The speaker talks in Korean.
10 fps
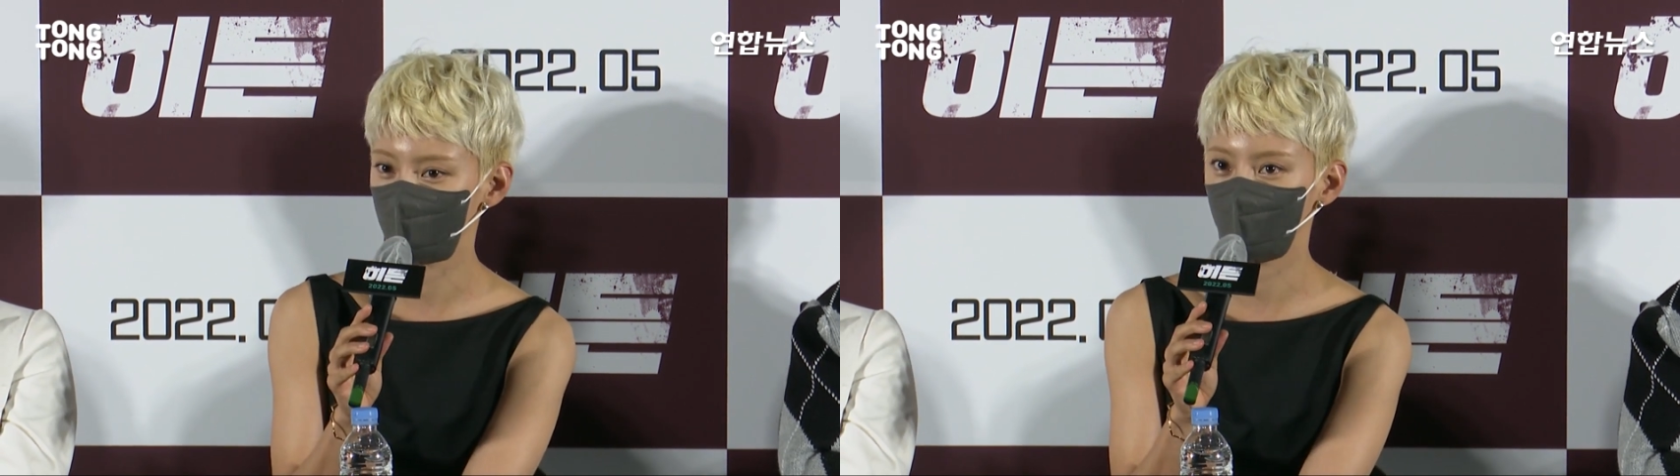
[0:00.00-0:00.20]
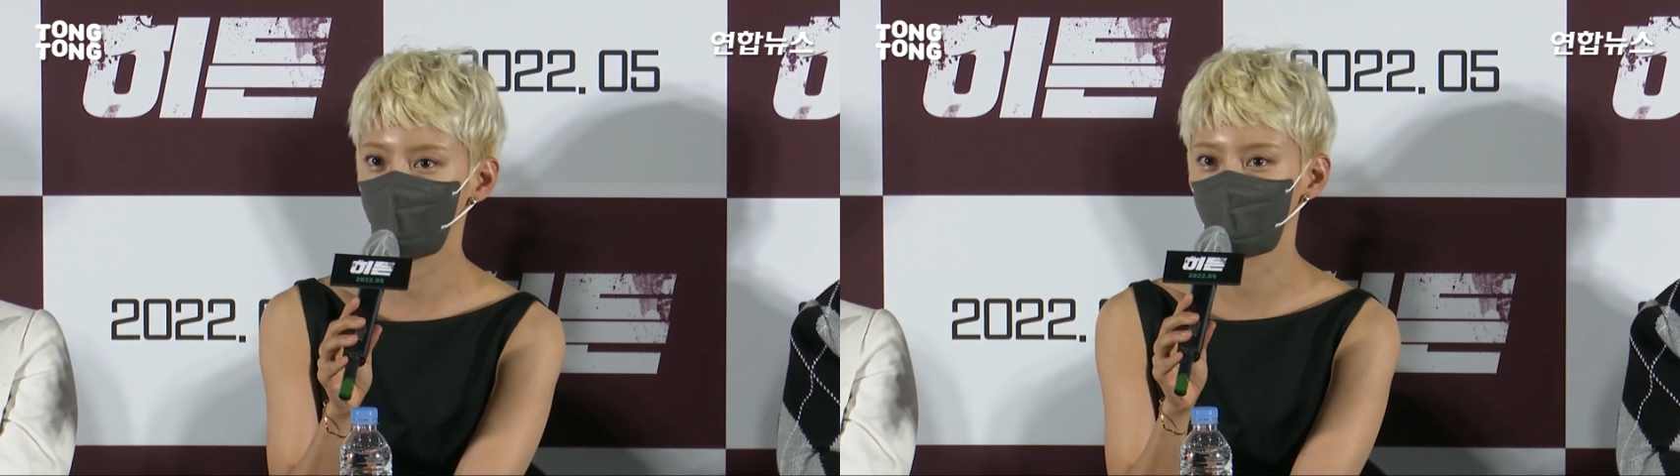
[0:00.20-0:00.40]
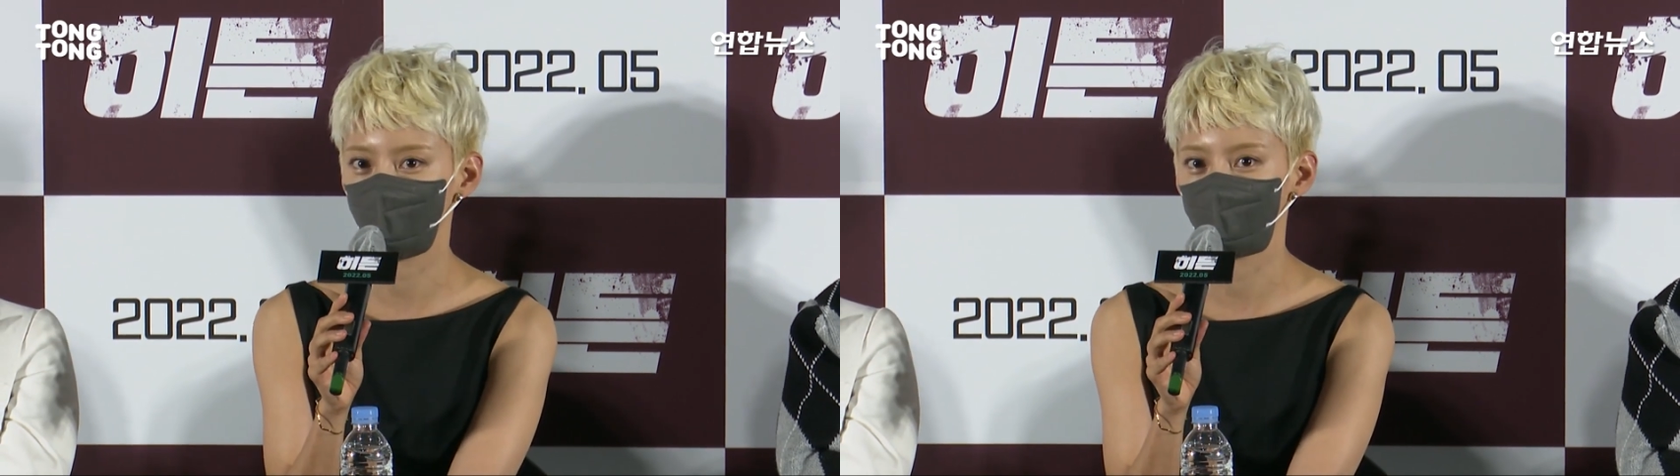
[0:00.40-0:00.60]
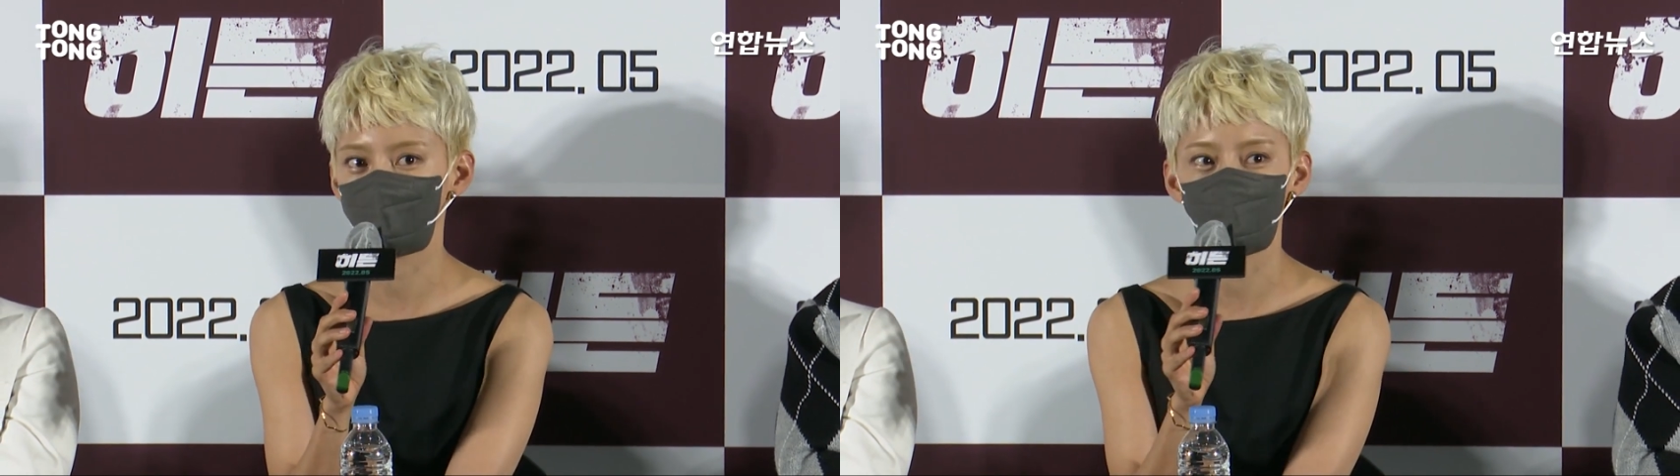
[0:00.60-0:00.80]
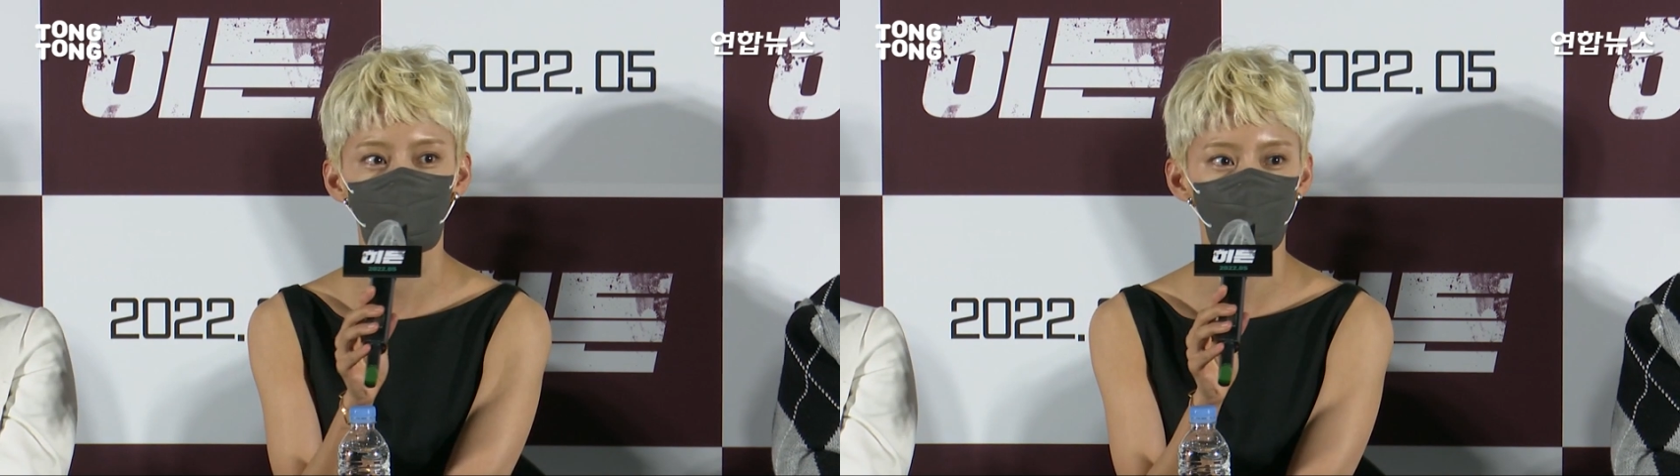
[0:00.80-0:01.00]
조금 더
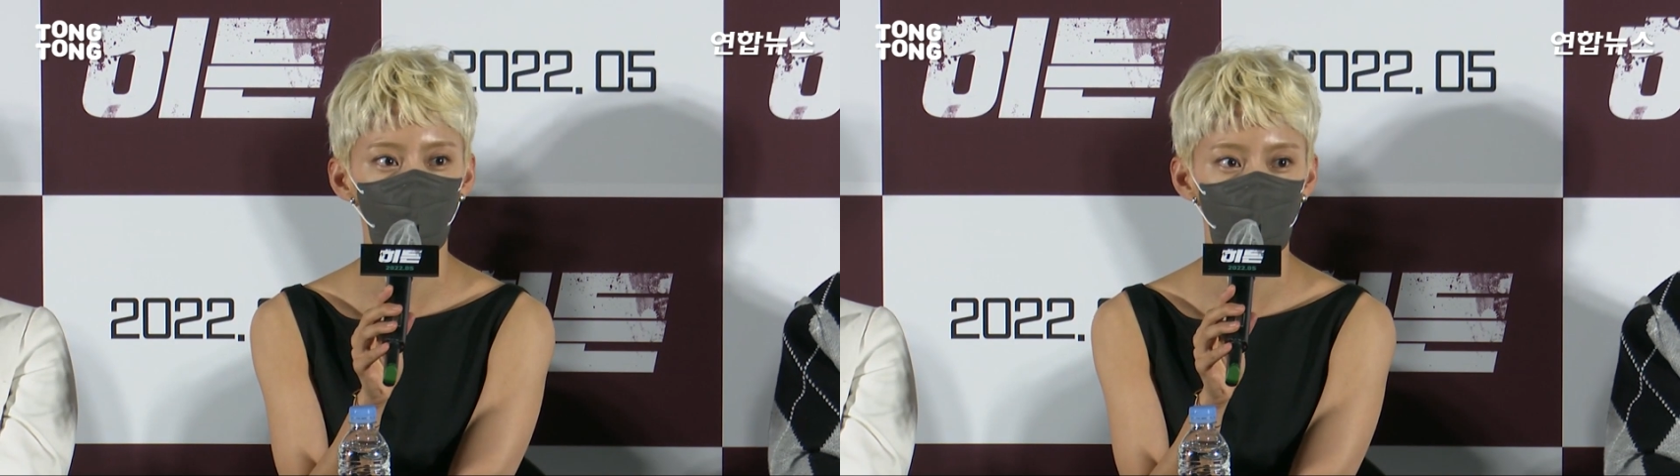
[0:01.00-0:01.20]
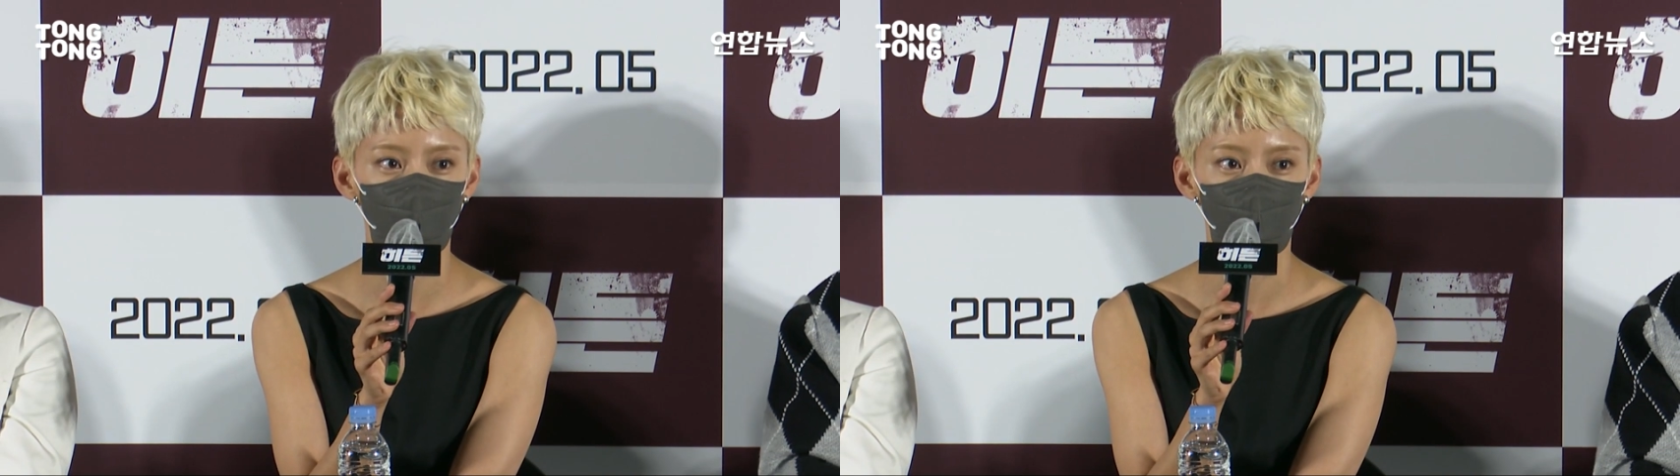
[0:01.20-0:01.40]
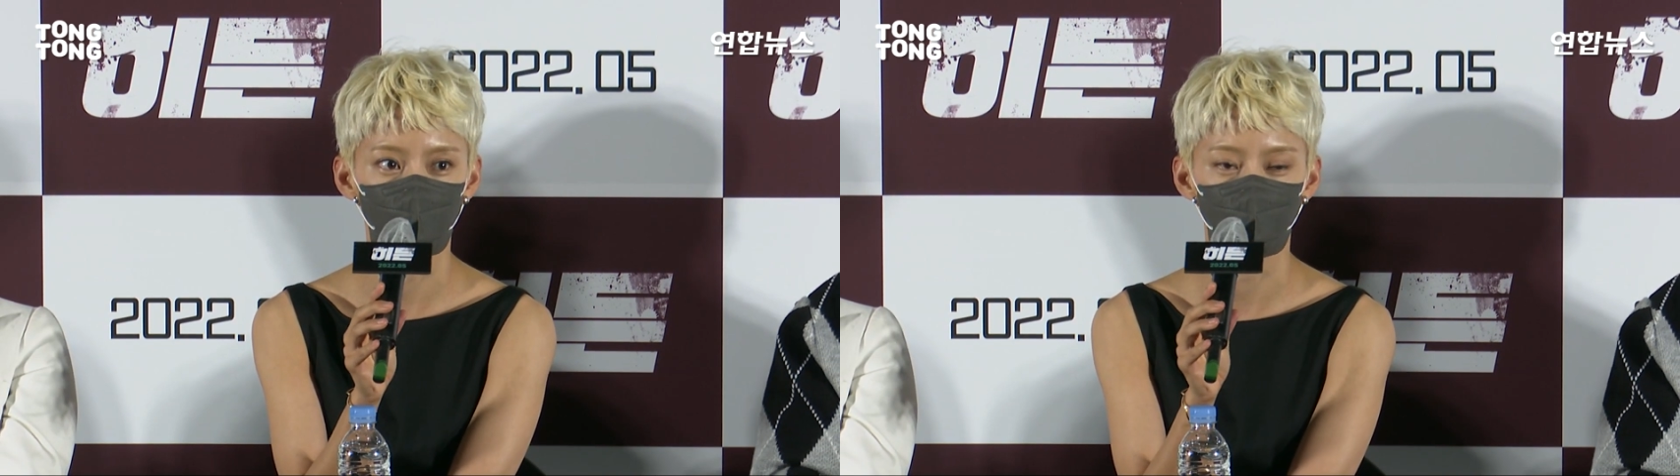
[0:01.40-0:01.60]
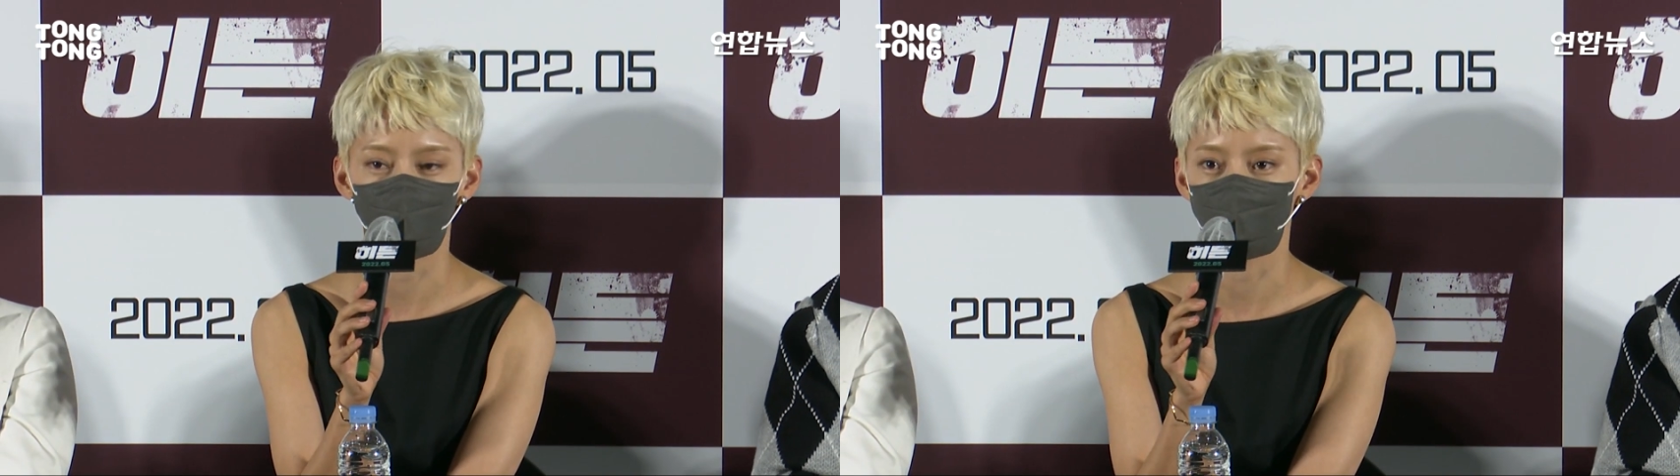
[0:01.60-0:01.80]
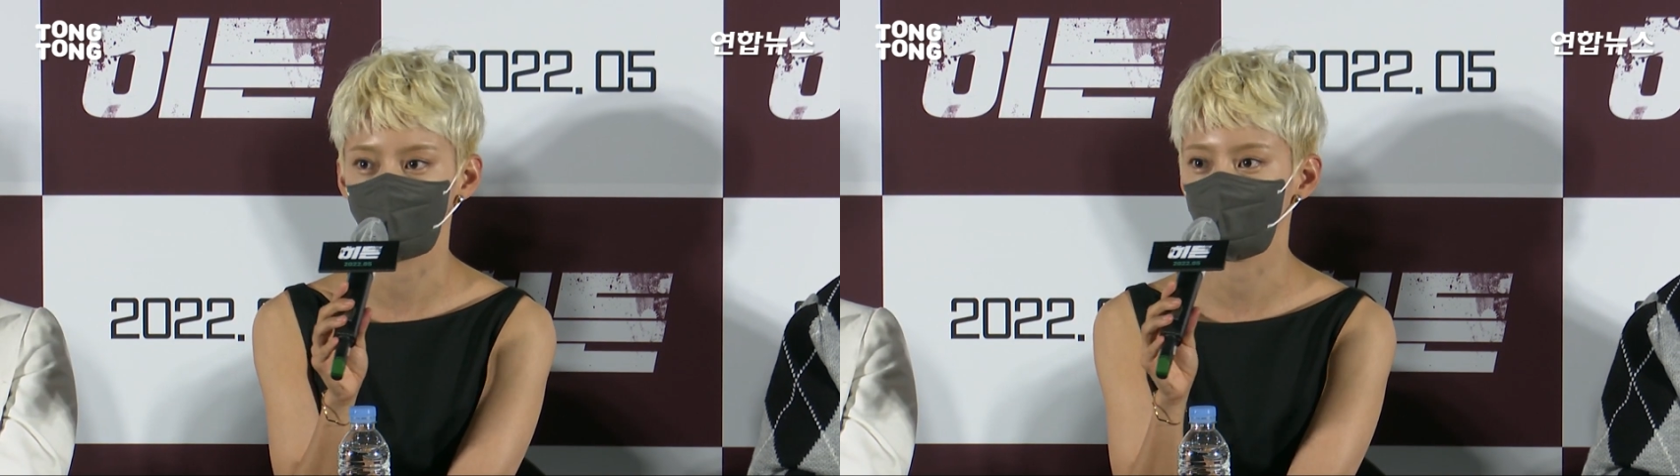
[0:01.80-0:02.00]
발전된 모습을
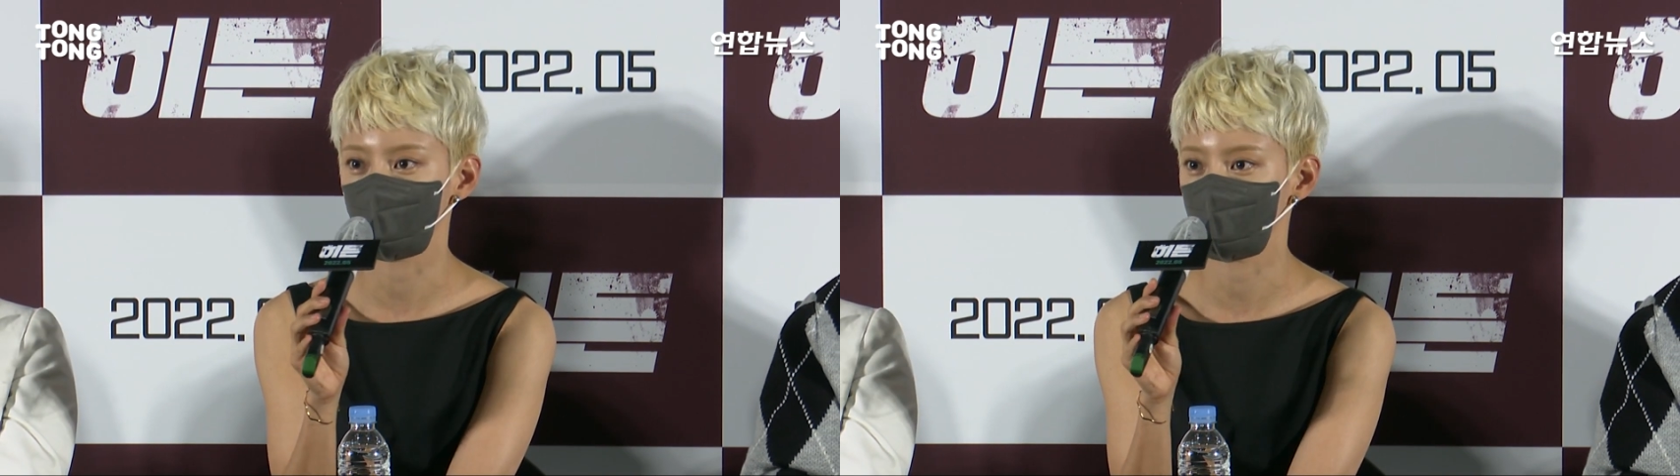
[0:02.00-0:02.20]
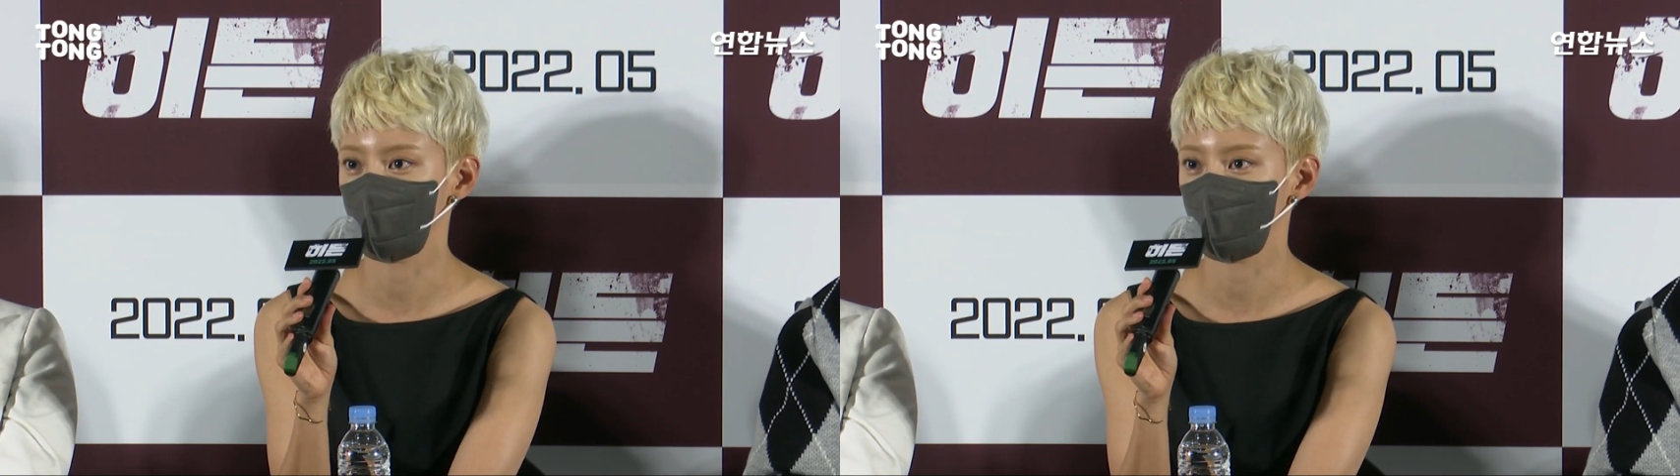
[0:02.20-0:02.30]
영화를 통해서